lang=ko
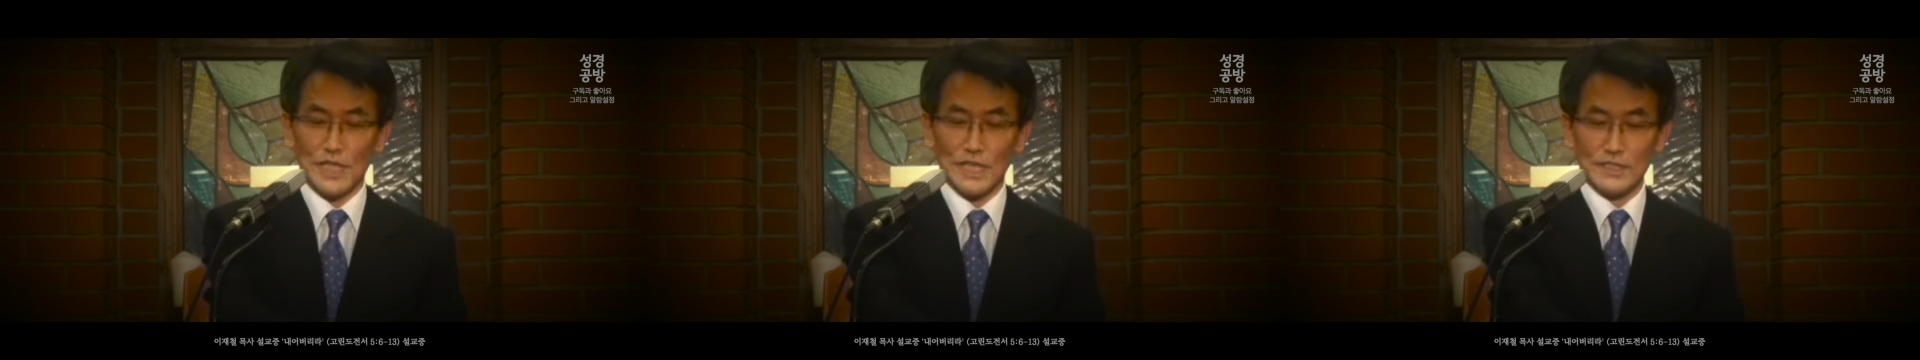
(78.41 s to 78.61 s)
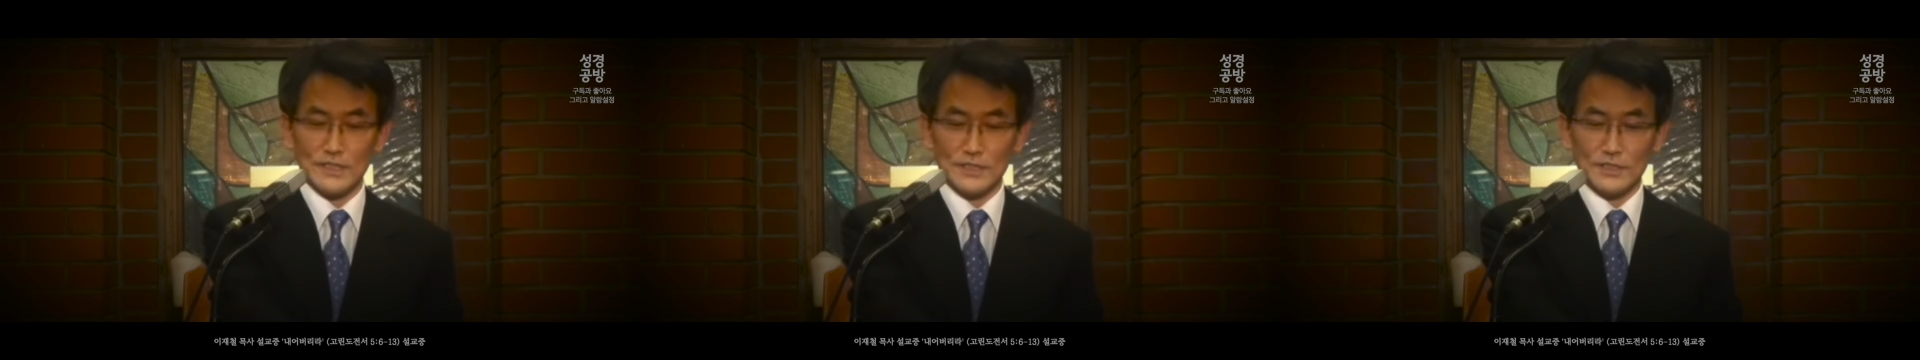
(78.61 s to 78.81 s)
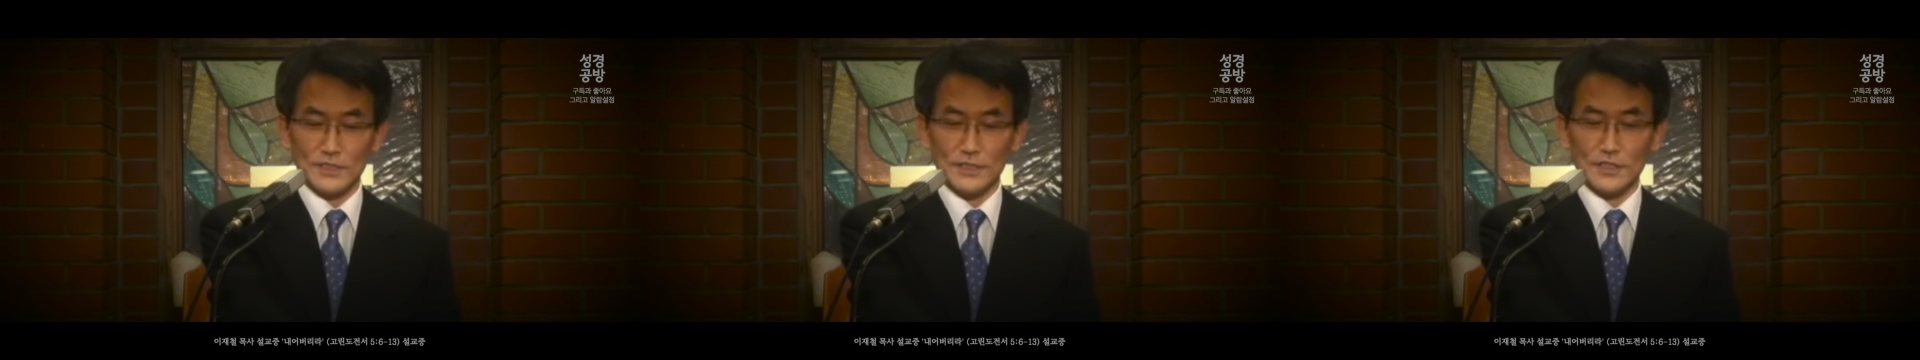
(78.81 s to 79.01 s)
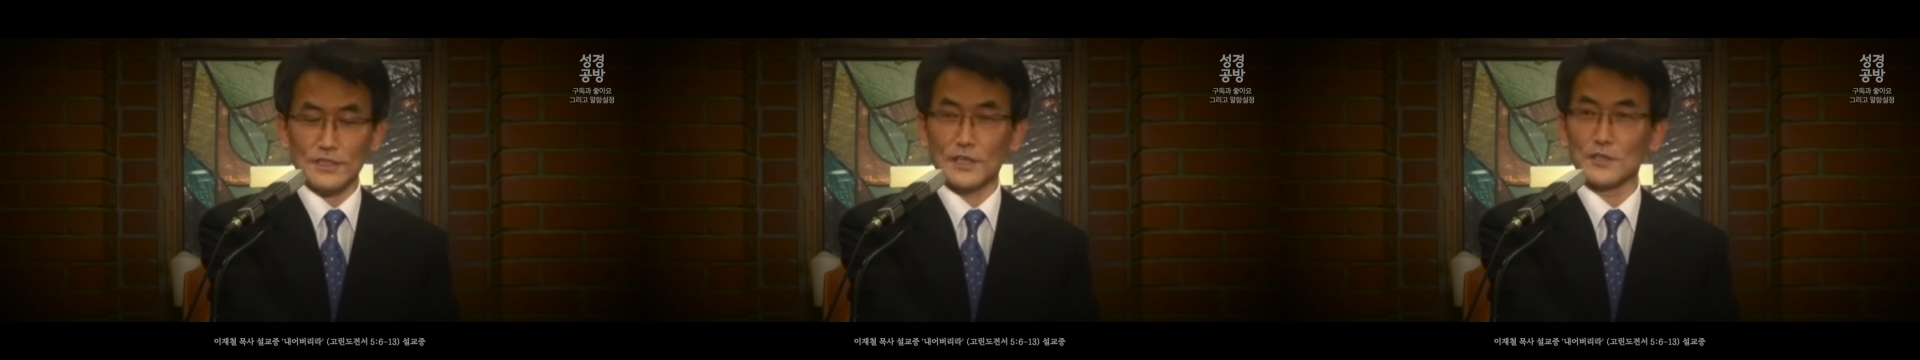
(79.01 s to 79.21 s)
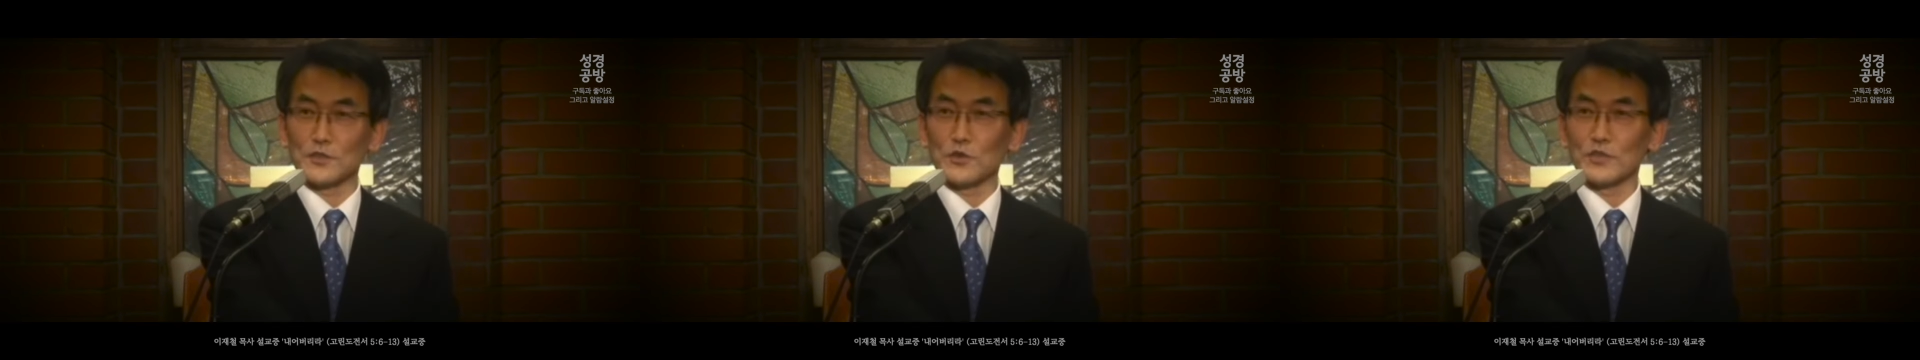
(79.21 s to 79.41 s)
하는 그
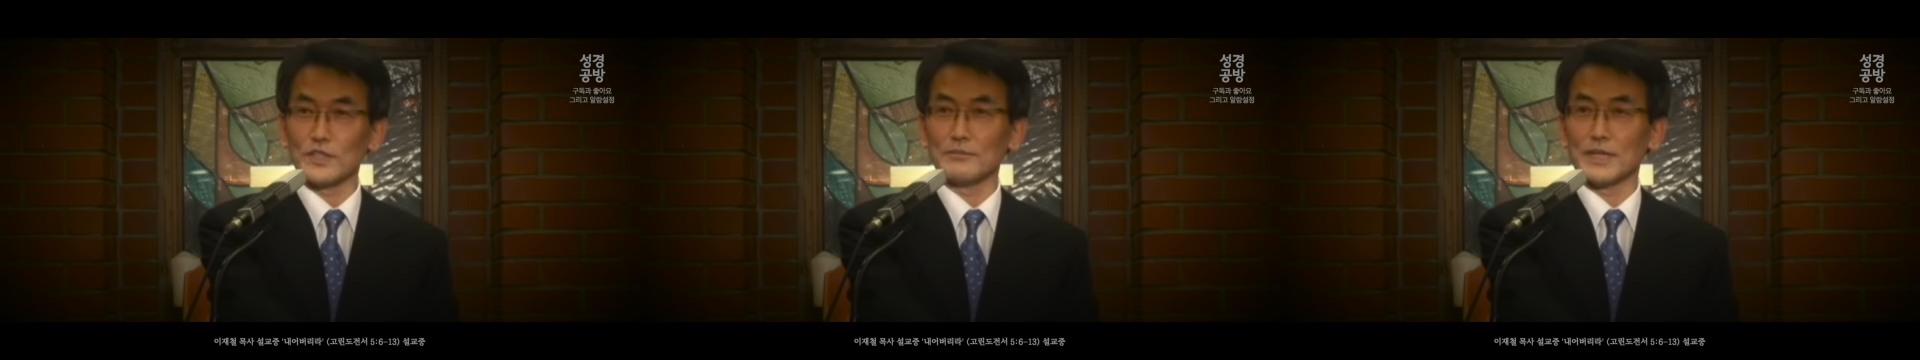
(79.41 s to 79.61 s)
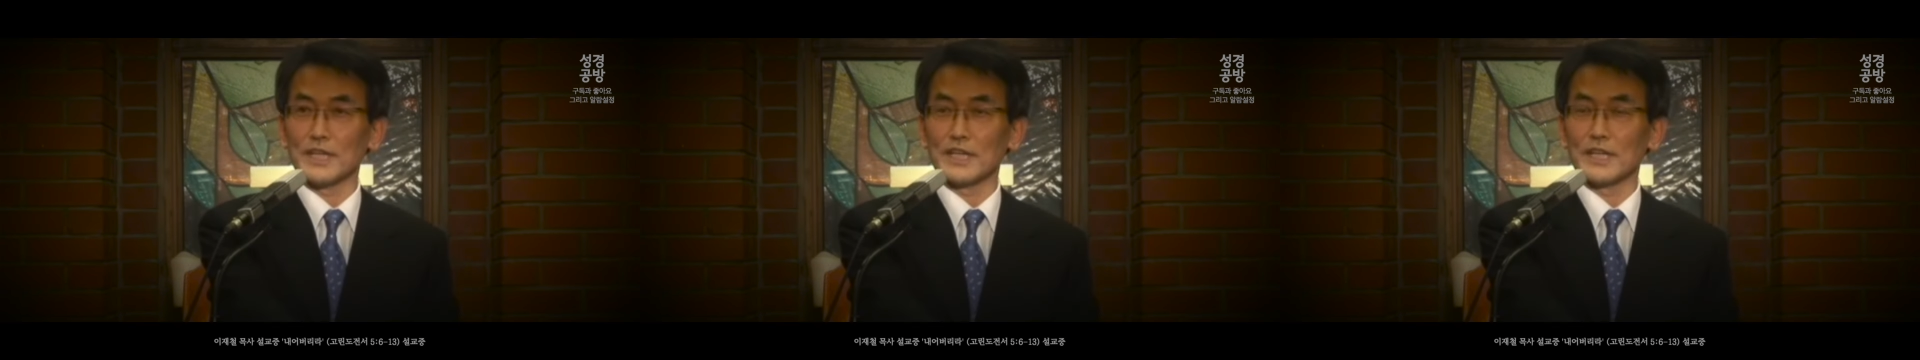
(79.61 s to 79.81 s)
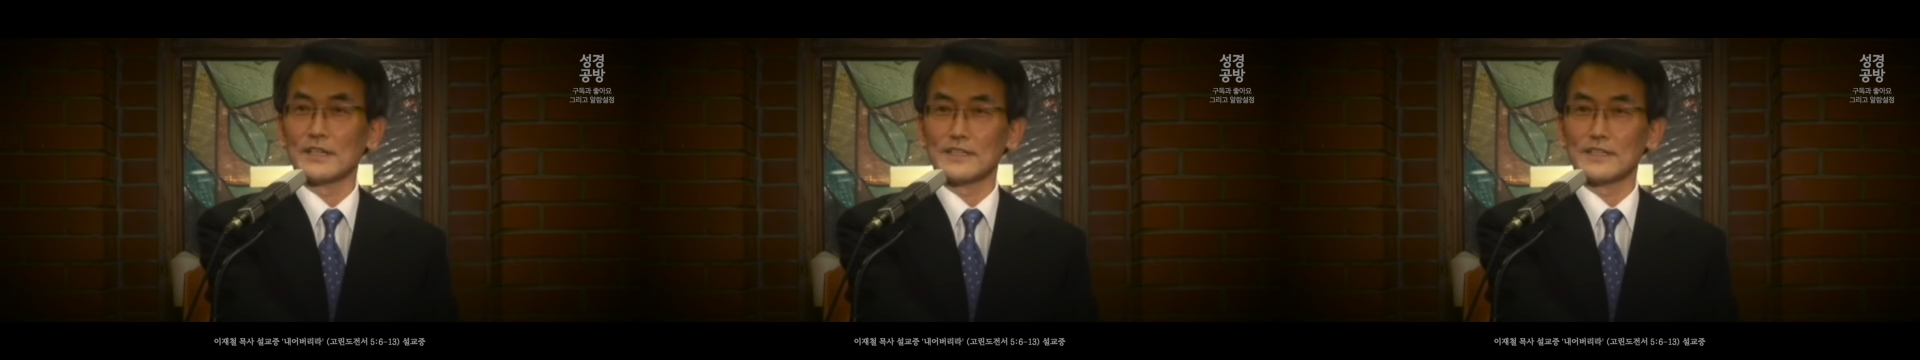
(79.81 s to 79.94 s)
여성도님이